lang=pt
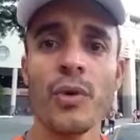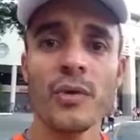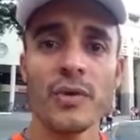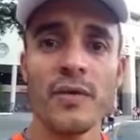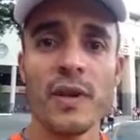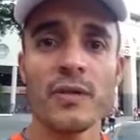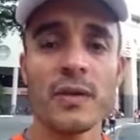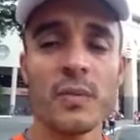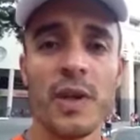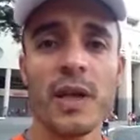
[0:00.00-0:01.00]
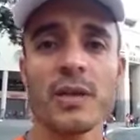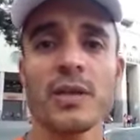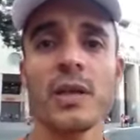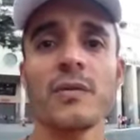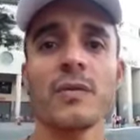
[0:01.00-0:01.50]
Muitos vídeos
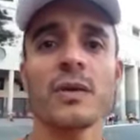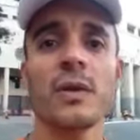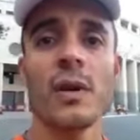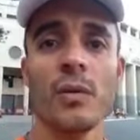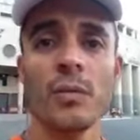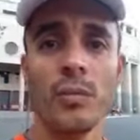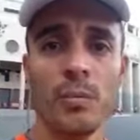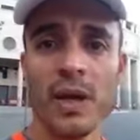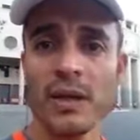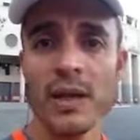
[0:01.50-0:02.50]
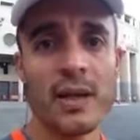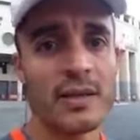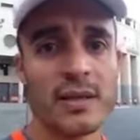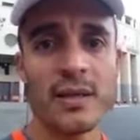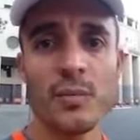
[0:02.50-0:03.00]
explicativos,
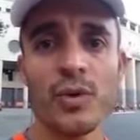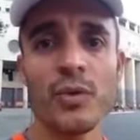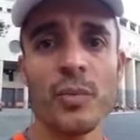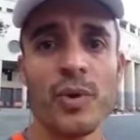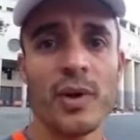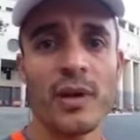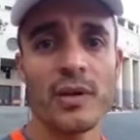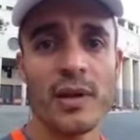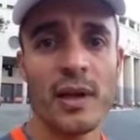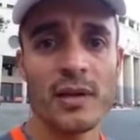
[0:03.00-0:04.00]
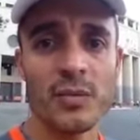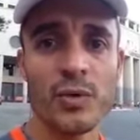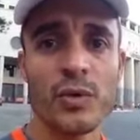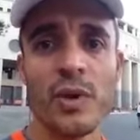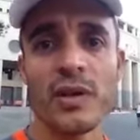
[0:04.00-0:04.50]
planilhas assim muito bem organizadas,
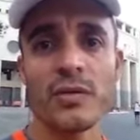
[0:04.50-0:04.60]
muito bem